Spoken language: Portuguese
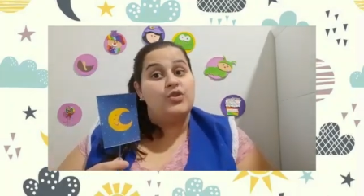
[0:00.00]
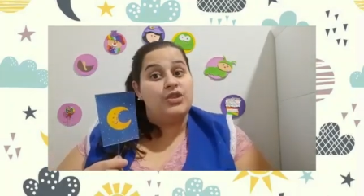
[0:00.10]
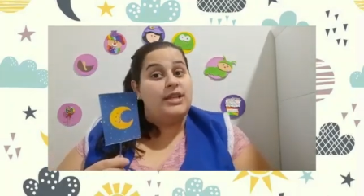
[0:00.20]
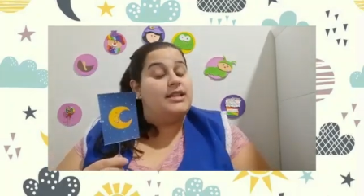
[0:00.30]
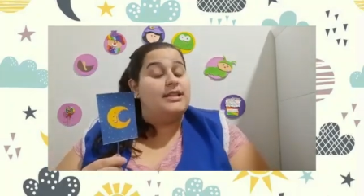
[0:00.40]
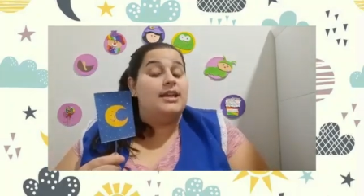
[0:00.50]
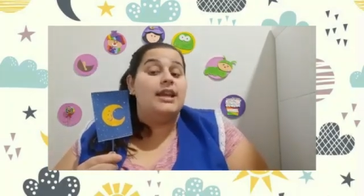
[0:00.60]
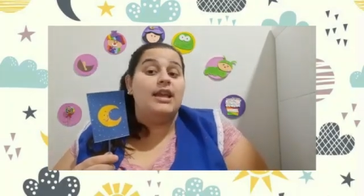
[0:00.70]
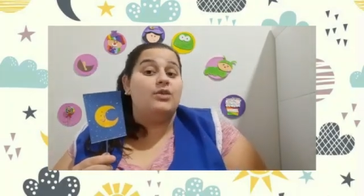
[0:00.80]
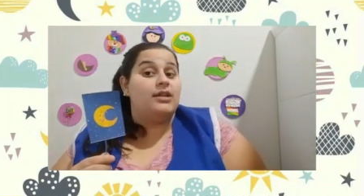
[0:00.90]
de
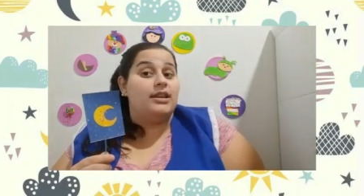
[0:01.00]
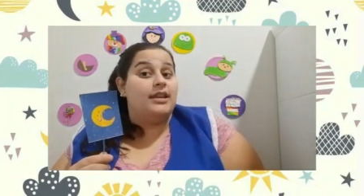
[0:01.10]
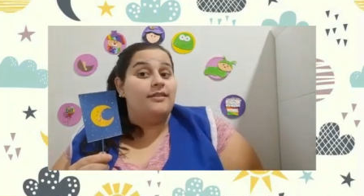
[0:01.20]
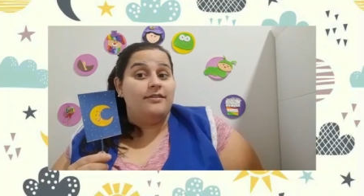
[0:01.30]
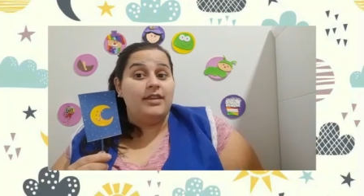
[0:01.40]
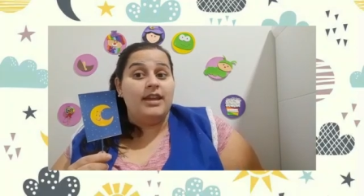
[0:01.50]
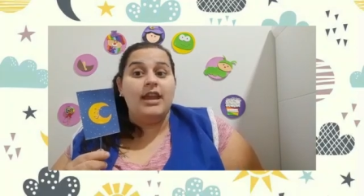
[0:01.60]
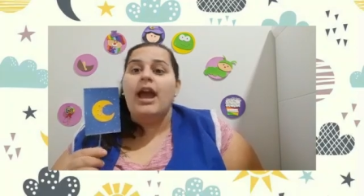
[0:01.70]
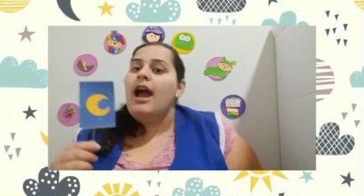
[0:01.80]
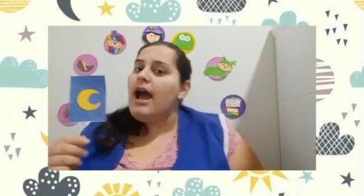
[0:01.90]
desenho na TV,